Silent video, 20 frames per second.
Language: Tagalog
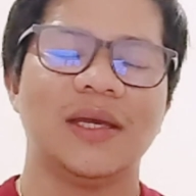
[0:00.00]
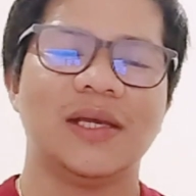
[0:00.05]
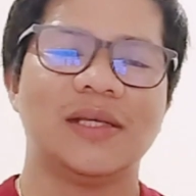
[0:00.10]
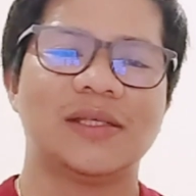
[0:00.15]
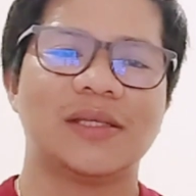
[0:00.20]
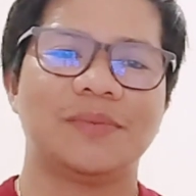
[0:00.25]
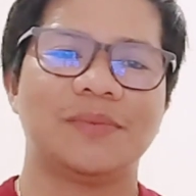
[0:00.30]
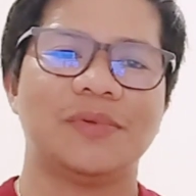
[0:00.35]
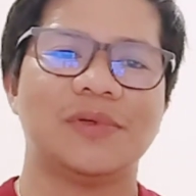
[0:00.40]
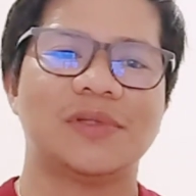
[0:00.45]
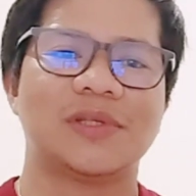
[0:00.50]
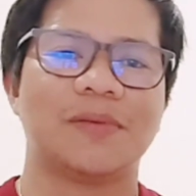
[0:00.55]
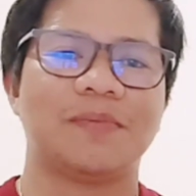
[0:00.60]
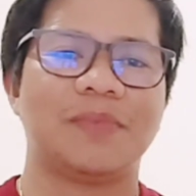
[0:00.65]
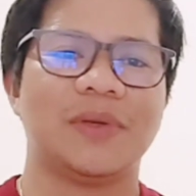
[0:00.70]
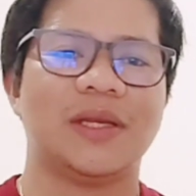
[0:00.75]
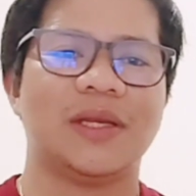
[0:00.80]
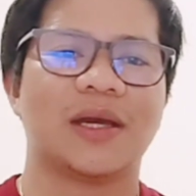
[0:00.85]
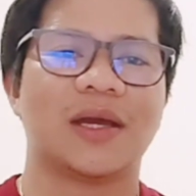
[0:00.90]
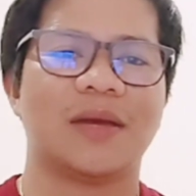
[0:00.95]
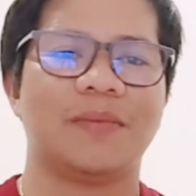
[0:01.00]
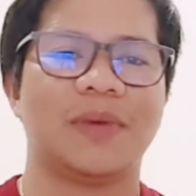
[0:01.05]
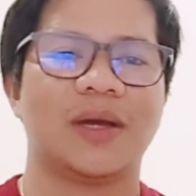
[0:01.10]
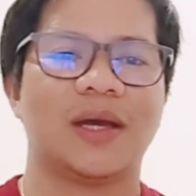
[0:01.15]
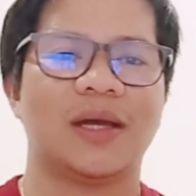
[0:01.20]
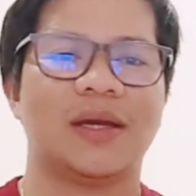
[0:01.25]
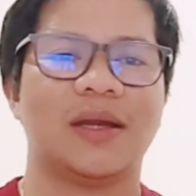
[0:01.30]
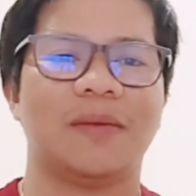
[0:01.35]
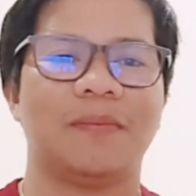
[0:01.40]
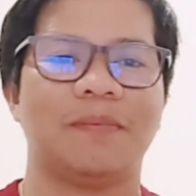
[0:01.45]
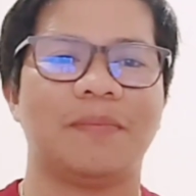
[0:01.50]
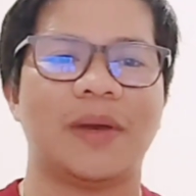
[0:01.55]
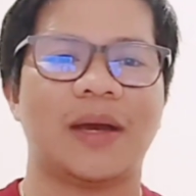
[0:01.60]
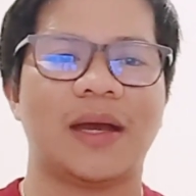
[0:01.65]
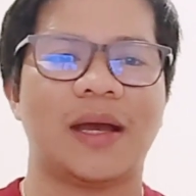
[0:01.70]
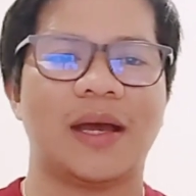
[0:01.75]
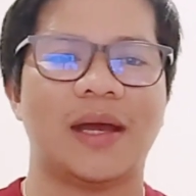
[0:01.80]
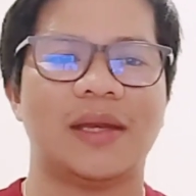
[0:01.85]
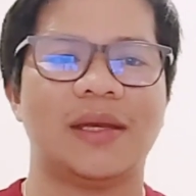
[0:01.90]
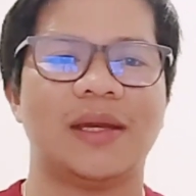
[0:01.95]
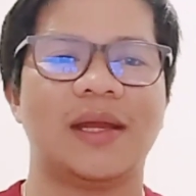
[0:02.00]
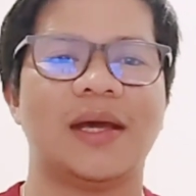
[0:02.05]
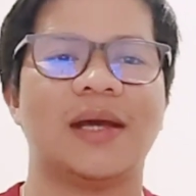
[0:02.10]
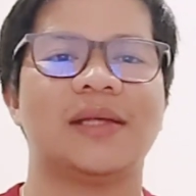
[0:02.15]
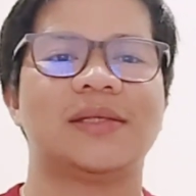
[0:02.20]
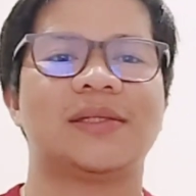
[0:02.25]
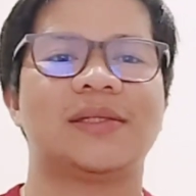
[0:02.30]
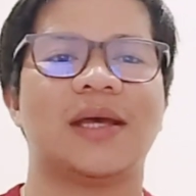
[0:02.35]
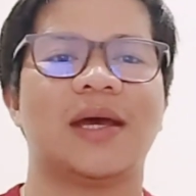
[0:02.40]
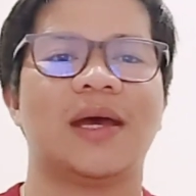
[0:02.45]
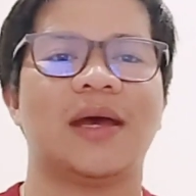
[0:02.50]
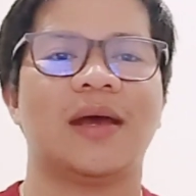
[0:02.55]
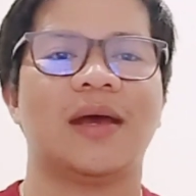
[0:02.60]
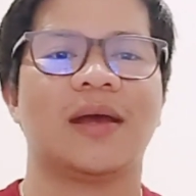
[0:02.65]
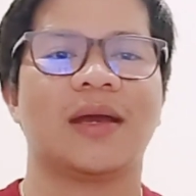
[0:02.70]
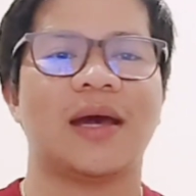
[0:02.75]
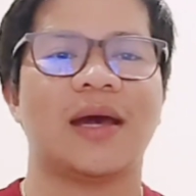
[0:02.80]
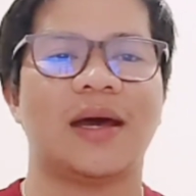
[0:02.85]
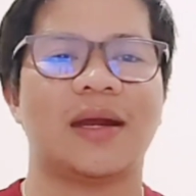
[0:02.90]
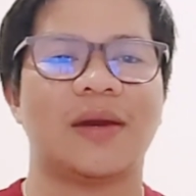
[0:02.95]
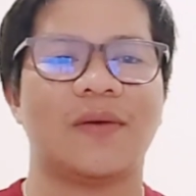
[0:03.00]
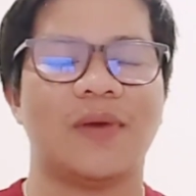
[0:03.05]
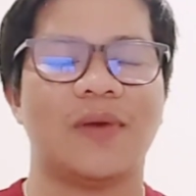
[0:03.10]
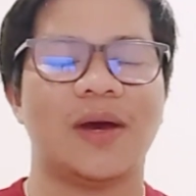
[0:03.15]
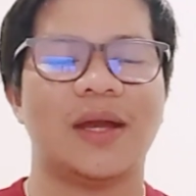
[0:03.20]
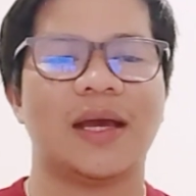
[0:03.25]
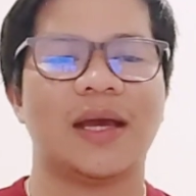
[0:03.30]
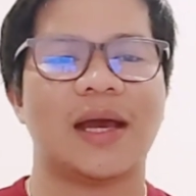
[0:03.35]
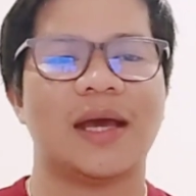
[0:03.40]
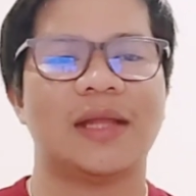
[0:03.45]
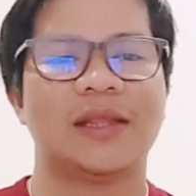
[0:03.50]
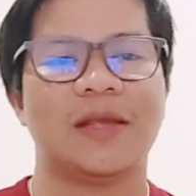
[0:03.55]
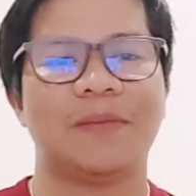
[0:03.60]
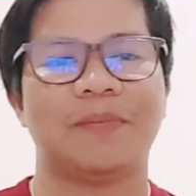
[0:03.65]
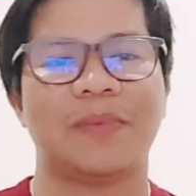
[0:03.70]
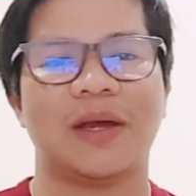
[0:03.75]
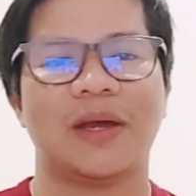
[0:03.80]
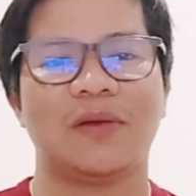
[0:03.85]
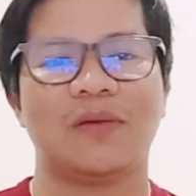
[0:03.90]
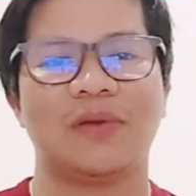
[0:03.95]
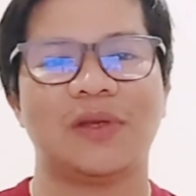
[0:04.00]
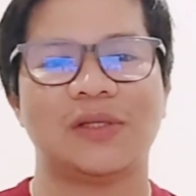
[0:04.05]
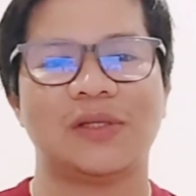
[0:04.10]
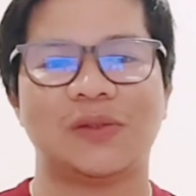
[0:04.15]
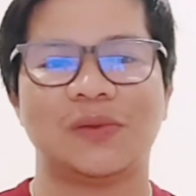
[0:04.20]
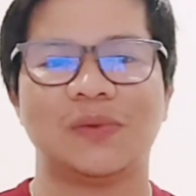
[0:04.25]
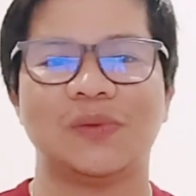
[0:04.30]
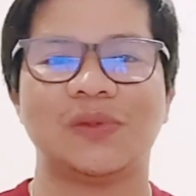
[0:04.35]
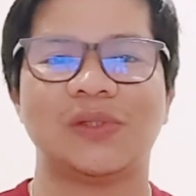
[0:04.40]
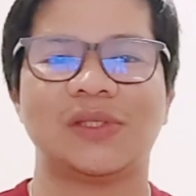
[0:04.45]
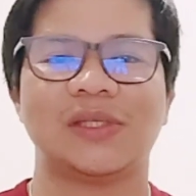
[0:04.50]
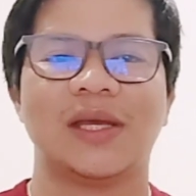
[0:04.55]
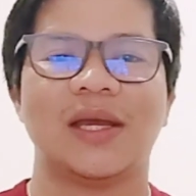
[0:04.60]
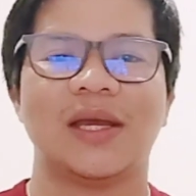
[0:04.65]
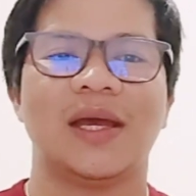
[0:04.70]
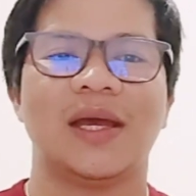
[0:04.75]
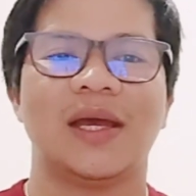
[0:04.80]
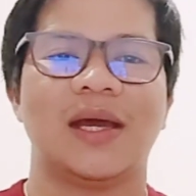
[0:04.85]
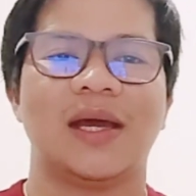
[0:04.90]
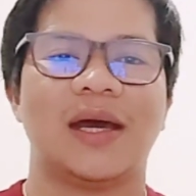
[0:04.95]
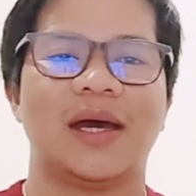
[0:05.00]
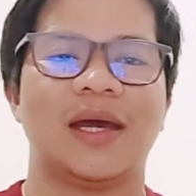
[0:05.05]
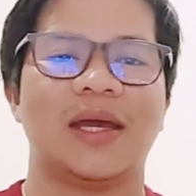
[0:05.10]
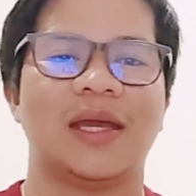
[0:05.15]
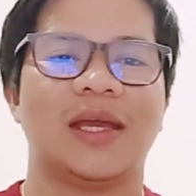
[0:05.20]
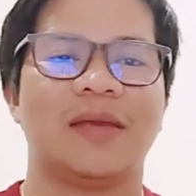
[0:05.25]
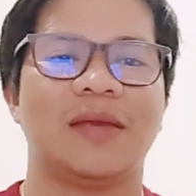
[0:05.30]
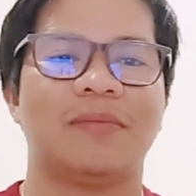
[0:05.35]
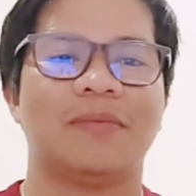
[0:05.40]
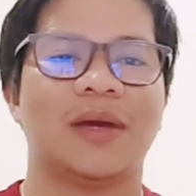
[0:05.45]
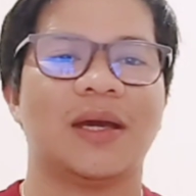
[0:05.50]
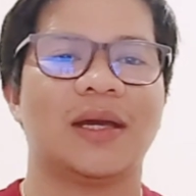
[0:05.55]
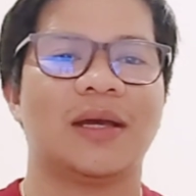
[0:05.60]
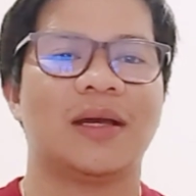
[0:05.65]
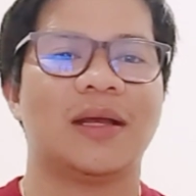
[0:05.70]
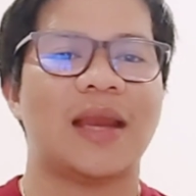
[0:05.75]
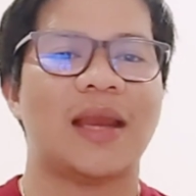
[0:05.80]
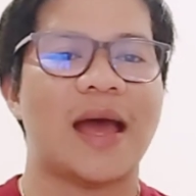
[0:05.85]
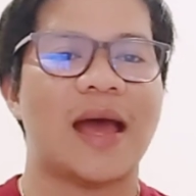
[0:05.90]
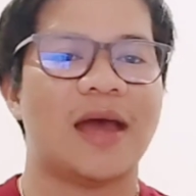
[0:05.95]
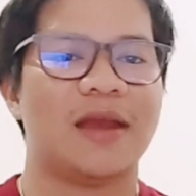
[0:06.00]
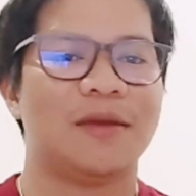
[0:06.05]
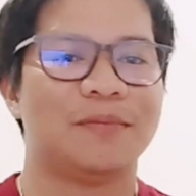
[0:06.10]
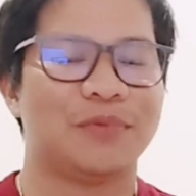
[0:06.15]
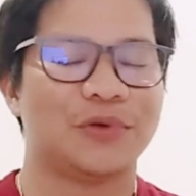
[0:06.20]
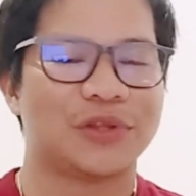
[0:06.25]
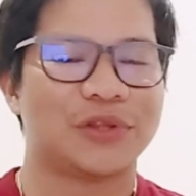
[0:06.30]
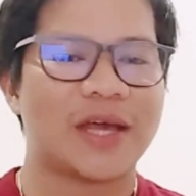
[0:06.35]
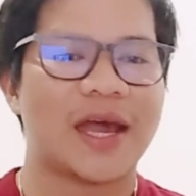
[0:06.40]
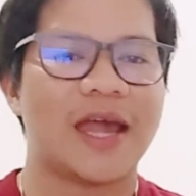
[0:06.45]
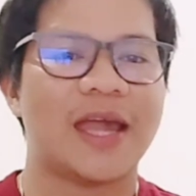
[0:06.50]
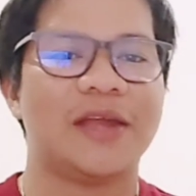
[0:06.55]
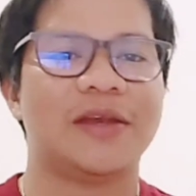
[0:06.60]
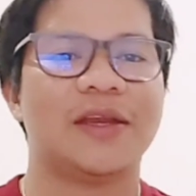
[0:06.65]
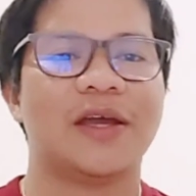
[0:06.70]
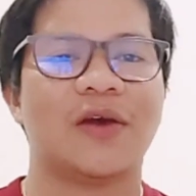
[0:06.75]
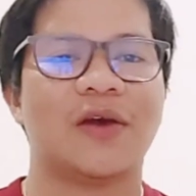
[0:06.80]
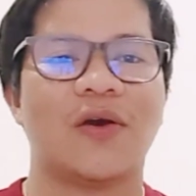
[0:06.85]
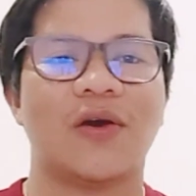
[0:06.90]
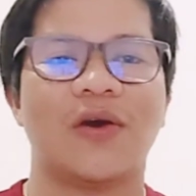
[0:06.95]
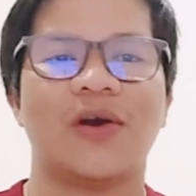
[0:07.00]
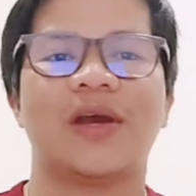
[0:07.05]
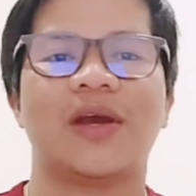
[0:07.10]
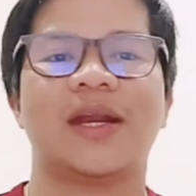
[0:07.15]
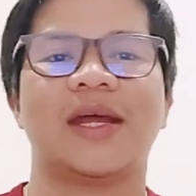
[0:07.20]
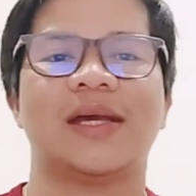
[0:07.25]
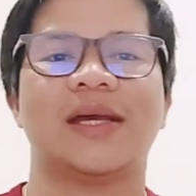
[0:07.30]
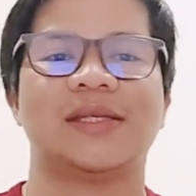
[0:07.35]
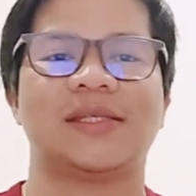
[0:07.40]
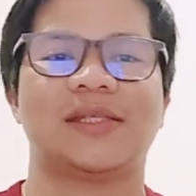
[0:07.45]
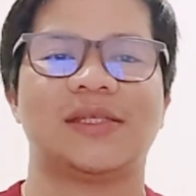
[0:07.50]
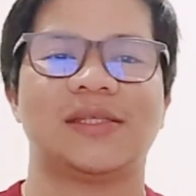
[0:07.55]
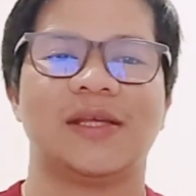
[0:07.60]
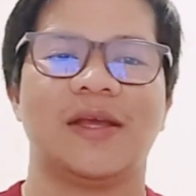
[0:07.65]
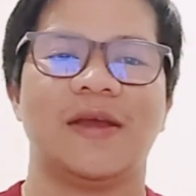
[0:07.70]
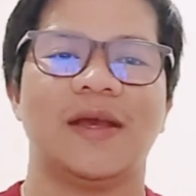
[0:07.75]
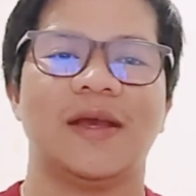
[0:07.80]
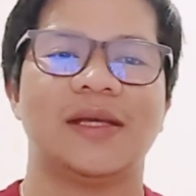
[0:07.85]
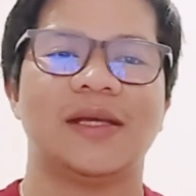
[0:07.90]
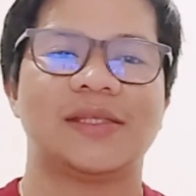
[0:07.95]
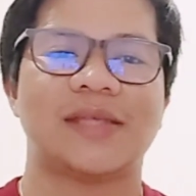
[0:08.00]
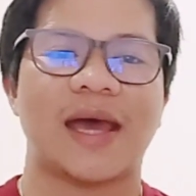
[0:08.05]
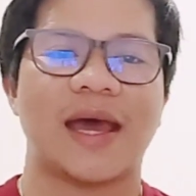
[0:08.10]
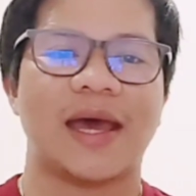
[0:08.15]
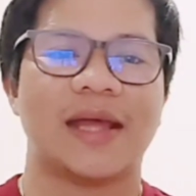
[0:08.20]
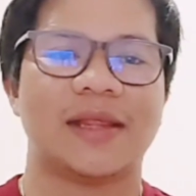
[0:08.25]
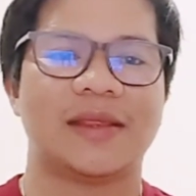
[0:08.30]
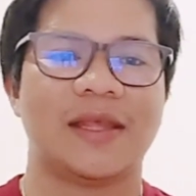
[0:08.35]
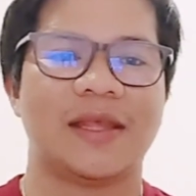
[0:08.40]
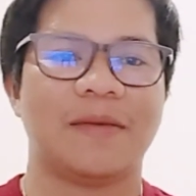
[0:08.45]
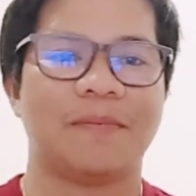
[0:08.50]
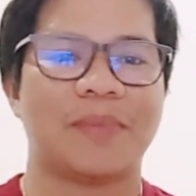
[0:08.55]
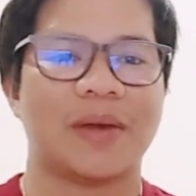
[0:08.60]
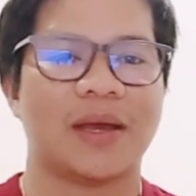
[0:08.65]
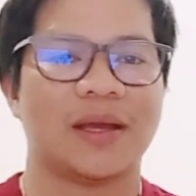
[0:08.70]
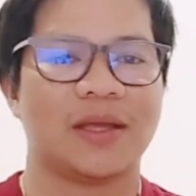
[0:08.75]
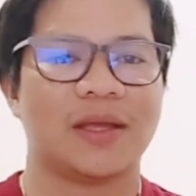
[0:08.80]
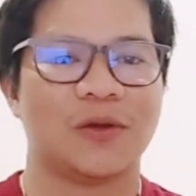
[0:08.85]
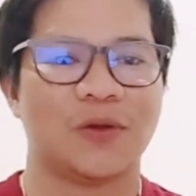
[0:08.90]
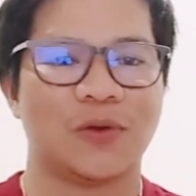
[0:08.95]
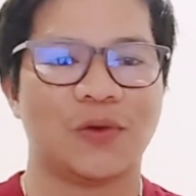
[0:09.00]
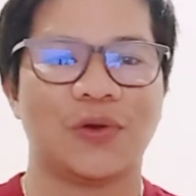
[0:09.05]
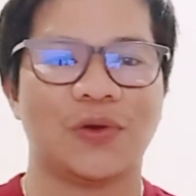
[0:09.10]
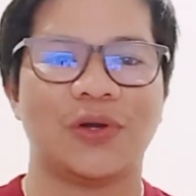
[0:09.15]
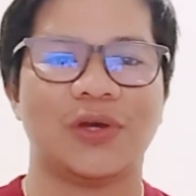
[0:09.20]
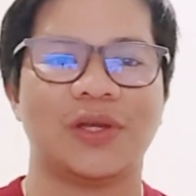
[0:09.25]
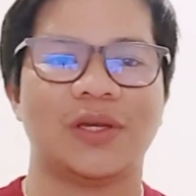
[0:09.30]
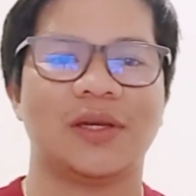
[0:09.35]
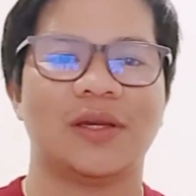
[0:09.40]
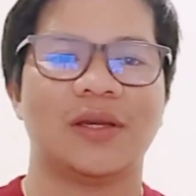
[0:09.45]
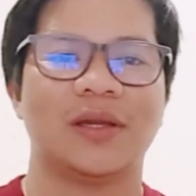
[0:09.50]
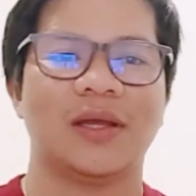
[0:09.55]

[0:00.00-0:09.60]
Isa po sa pinakamagandang paghahanda sa kaarawan ng ating Panginoong Isus ay maglaan po tayo ng oras sa ating Panginoon.